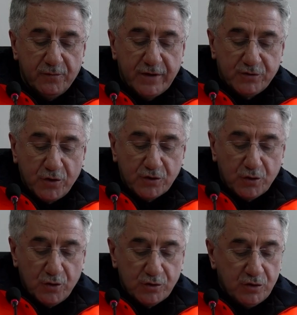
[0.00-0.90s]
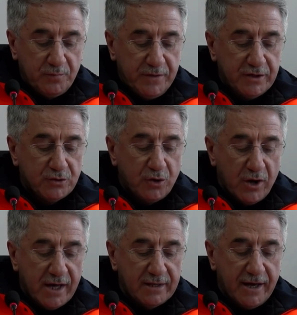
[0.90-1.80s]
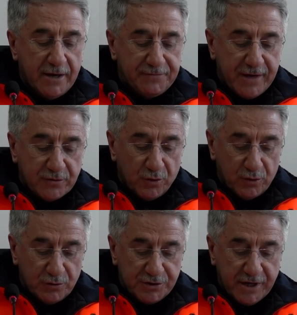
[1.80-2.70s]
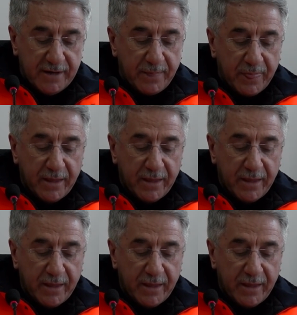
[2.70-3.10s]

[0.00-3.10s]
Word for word: ve söz konusu bir doğal afet olunca